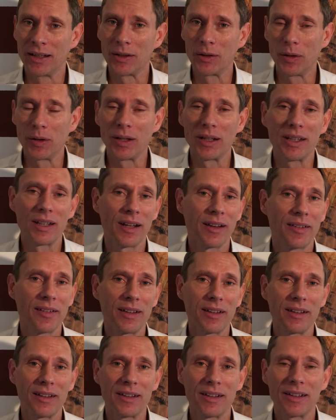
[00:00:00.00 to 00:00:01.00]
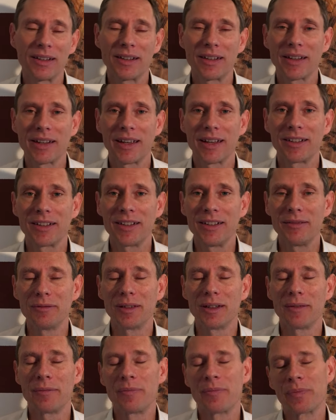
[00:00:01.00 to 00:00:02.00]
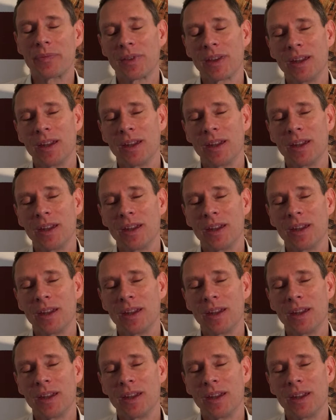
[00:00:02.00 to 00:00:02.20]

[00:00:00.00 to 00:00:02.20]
glücklicher sind, kreativer